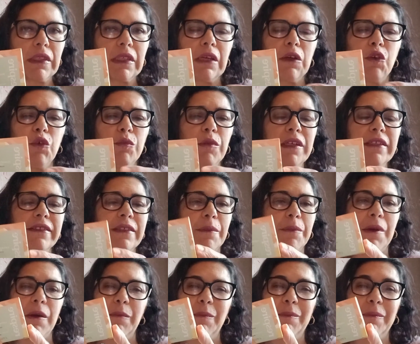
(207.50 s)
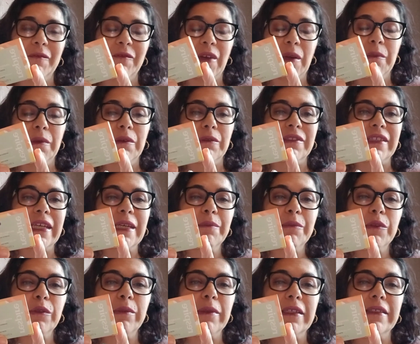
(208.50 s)
Au moins, ça prend vraiment très
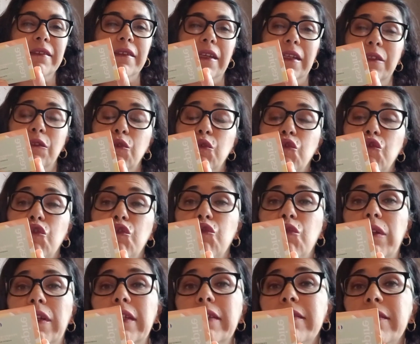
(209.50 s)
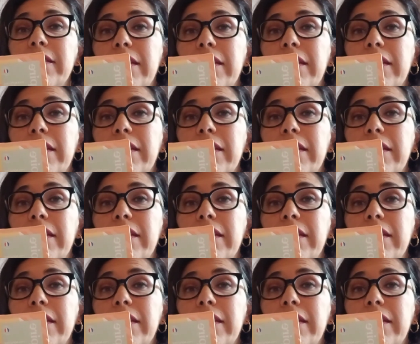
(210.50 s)
peu de place dans la trousse de toilette.